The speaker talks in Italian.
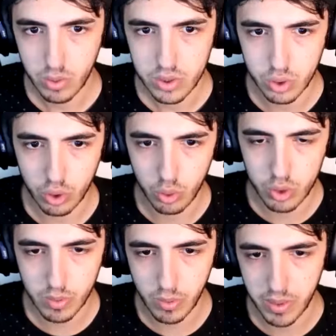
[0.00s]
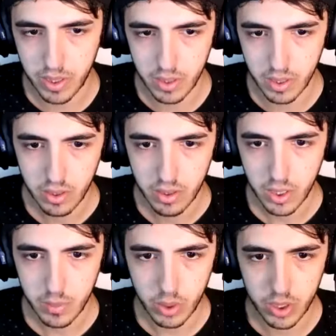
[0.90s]
Questo non lo riusciamo a prendere.
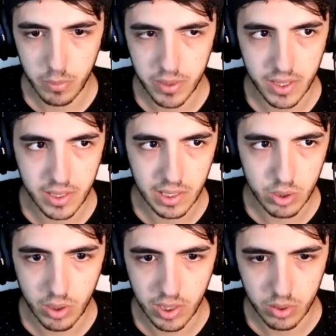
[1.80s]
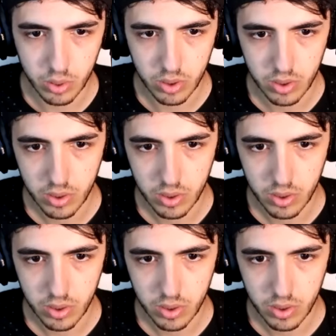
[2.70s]
Ve lo andiamo a prendere dall'altro lato.